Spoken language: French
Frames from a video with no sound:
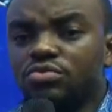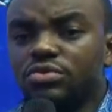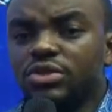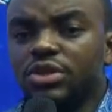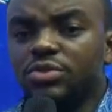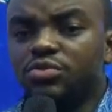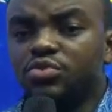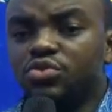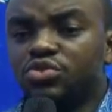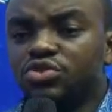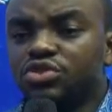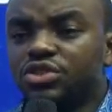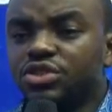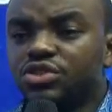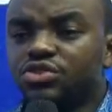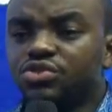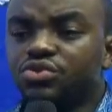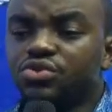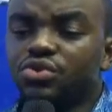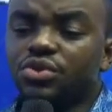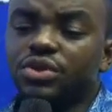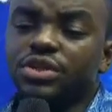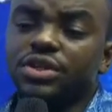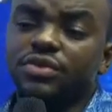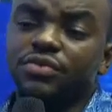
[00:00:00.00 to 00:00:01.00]
débouche
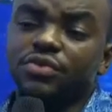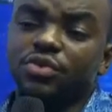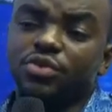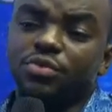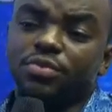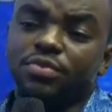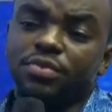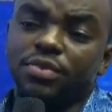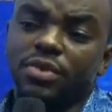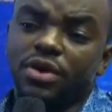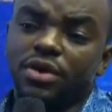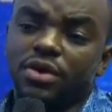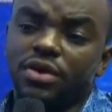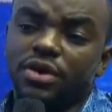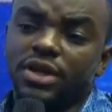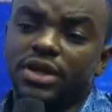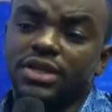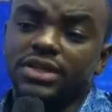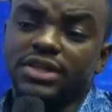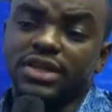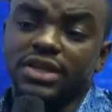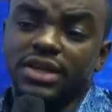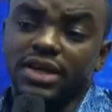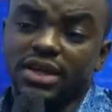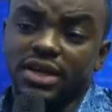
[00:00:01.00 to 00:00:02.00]
sur un développement
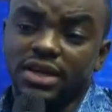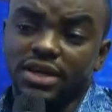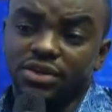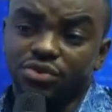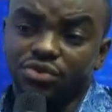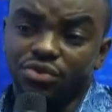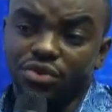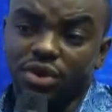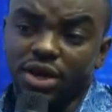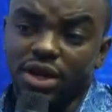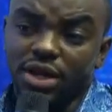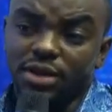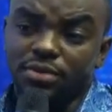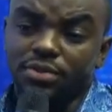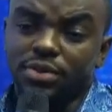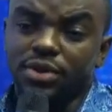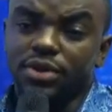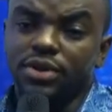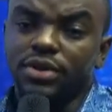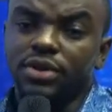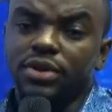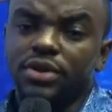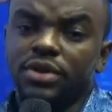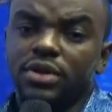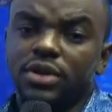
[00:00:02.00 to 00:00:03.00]
intégral et durable